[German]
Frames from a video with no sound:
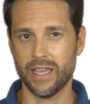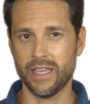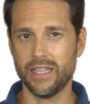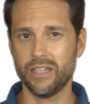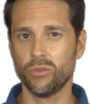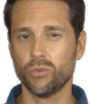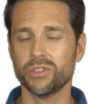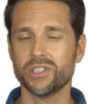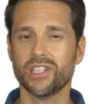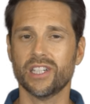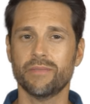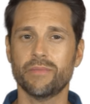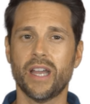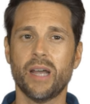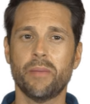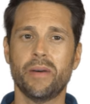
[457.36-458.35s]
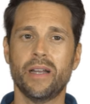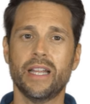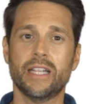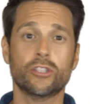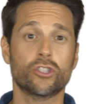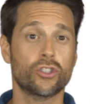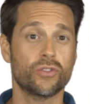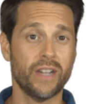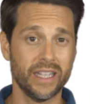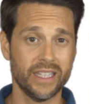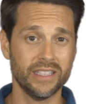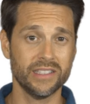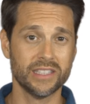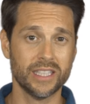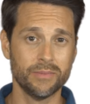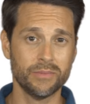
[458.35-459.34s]
In unserem Nachbarland
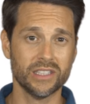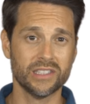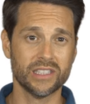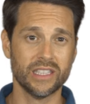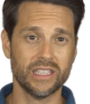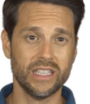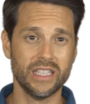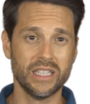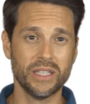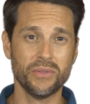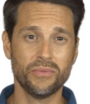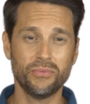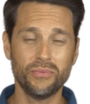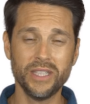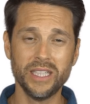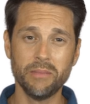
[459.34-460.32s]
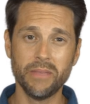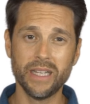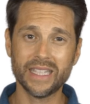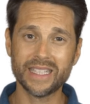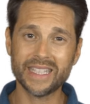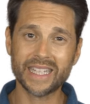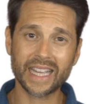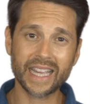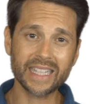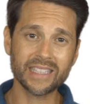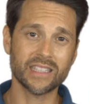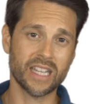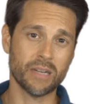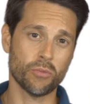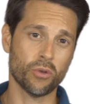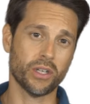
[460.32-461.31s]
Schweiz gibt es dagegen viel mehr
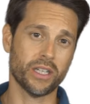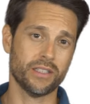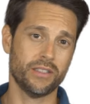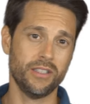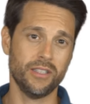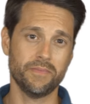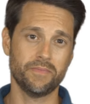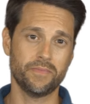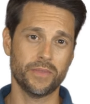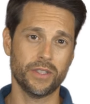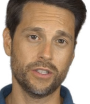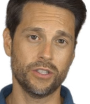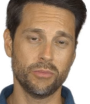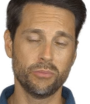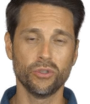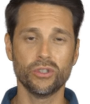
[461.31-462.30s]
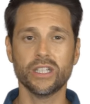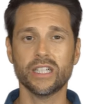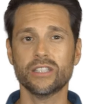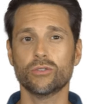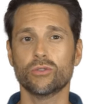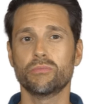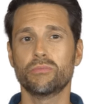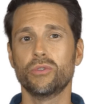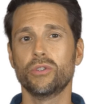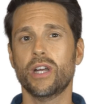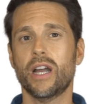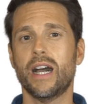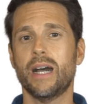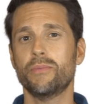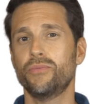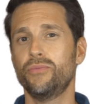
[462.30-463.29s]
direkte Demokratie. Die Bürgerinnen und
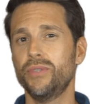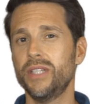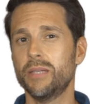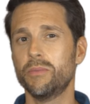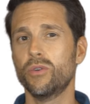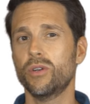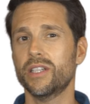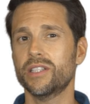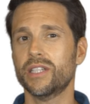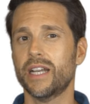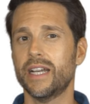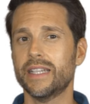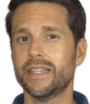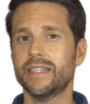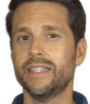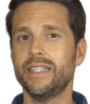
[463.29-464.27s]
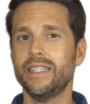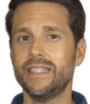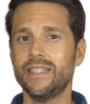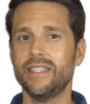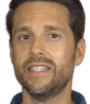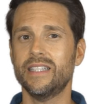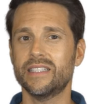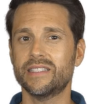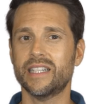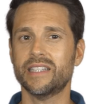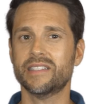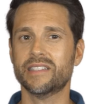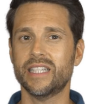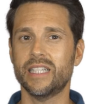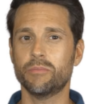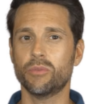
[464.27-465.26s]
Bürger haben viele Möglichkeiten, in die
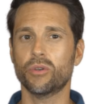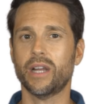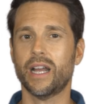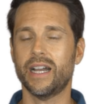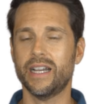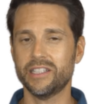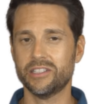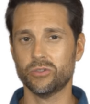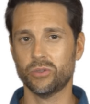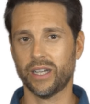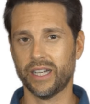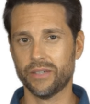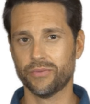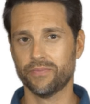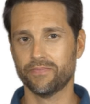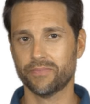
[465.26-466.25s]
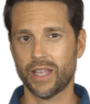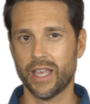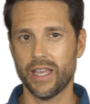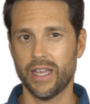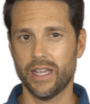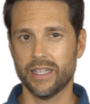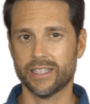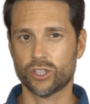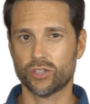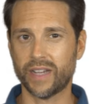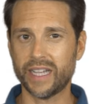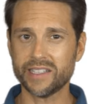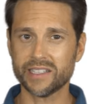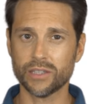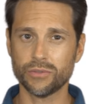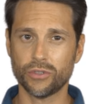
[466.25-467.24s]
Gesetzgebung einzugreifen. Das
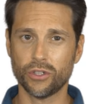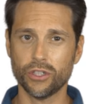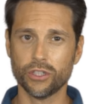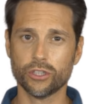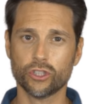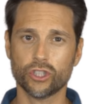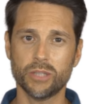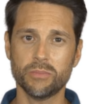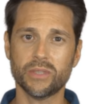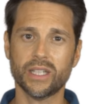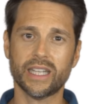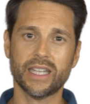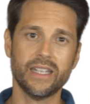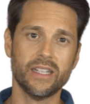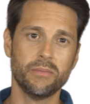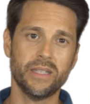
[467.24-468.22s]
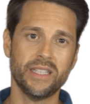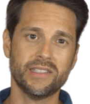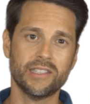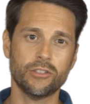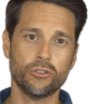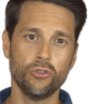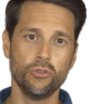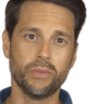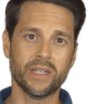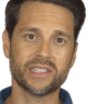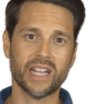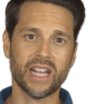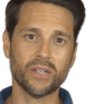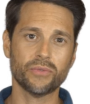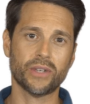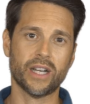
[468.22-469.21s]
Schweizer Volk stimmt regelmäßig über
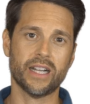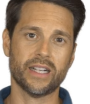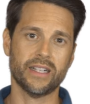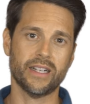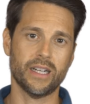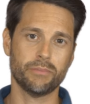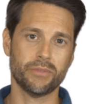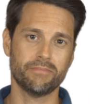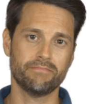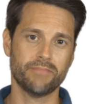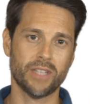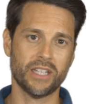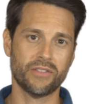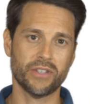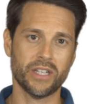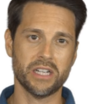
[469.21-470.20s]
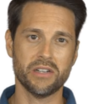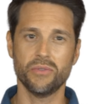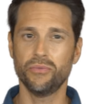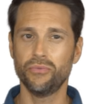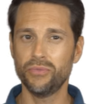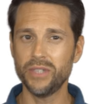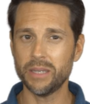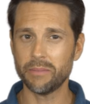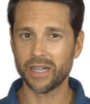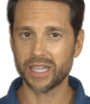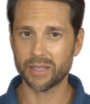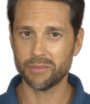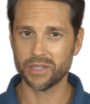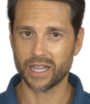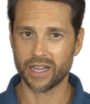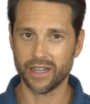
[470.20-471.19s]
Sachfragen ab. Etwa viermal
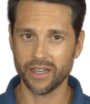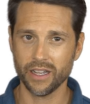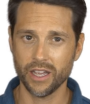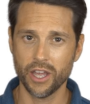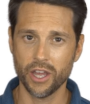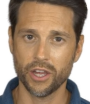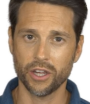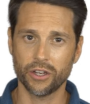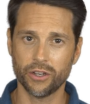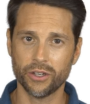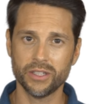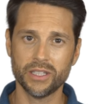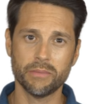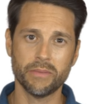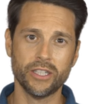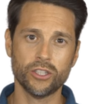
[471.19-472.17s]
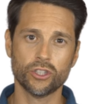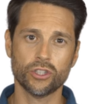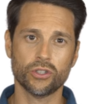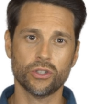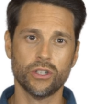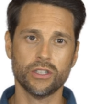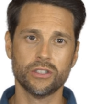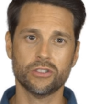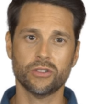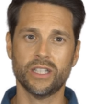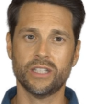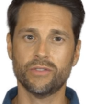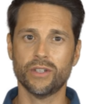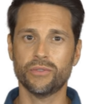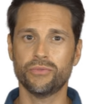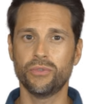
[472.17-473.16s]
im Jahr können die Menschen dort zu
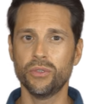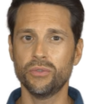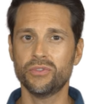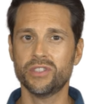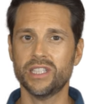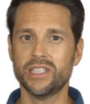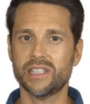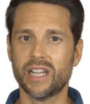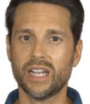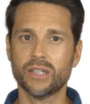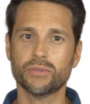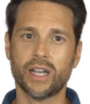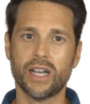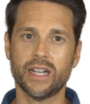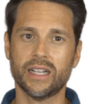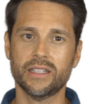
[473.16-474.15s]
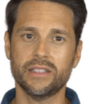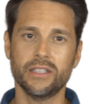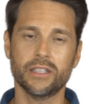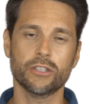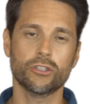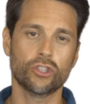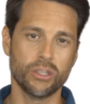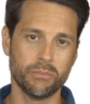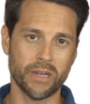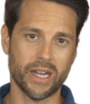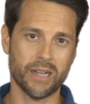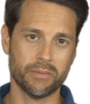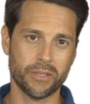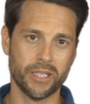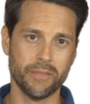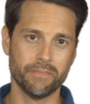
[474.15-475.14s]
etwa 15 Sachfragen ihre Stimme
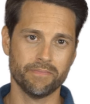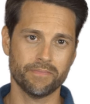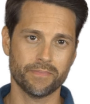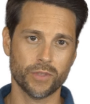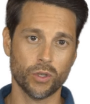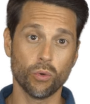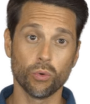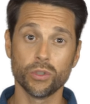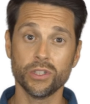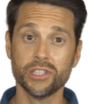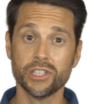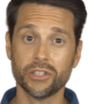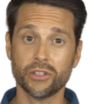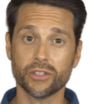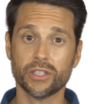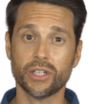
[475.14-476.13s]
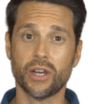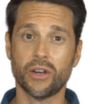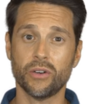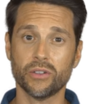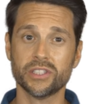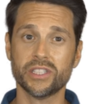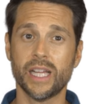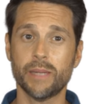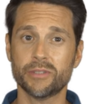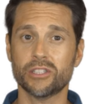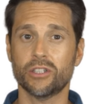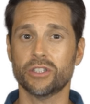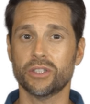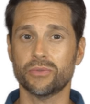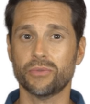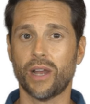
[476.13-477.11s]
abgeben. Und sie können auch selbst
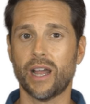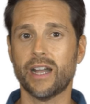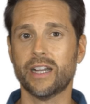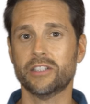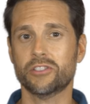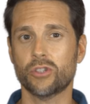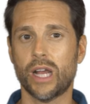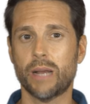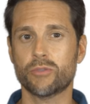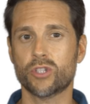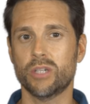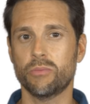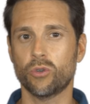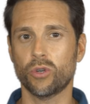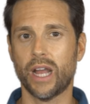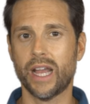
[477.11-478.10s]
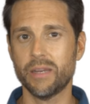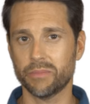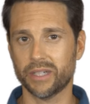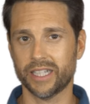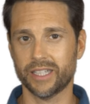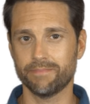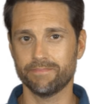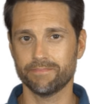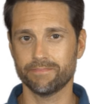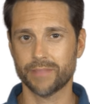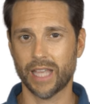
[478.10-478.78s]
solche Fragen zur Abstimmung einbringen.